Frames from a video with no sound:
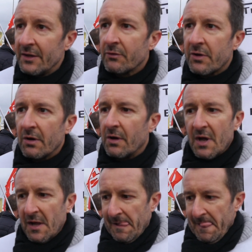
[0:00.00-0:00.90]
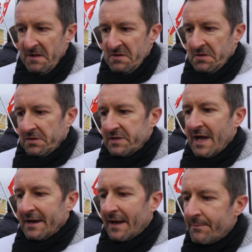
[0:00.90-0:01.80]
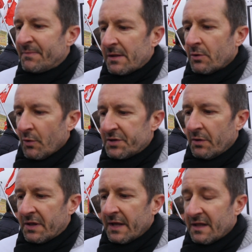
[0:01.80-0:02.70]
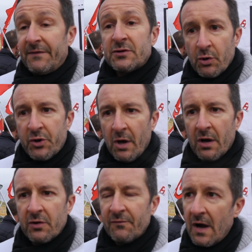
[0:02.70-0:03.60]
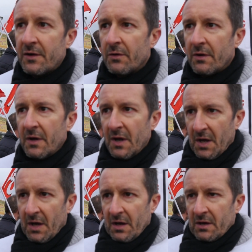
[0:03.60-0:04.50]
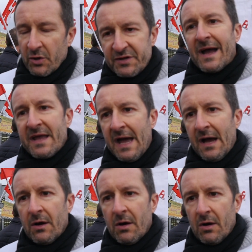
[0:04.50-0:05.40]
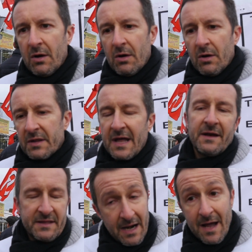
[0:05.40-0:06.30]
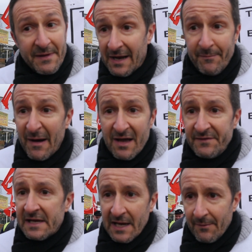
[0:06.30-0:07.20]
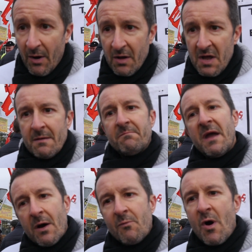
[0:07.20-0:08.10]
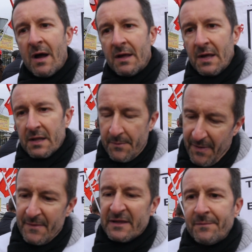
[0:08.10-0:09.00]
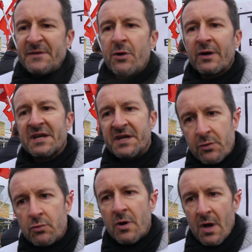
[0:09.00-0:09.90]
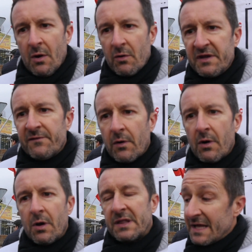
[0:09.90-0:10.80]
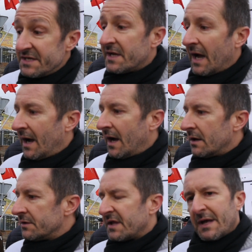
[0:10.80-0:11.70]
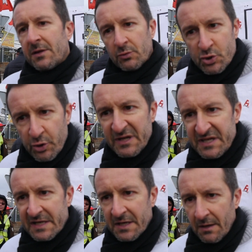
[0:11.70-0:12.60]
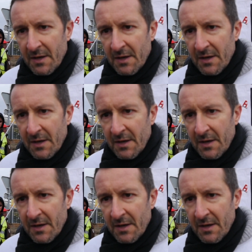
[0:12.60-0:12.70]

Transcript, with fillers: Donc il y a une réelle prise de conscience et ça fait chaud au cœur que voir que que derrière, euh, ça ne le ramènera pas à la vie, clairement, mais au moins, ça permettra peut-être d'engager, nous, au niveau euh, syndicat, euh, des actions juridiques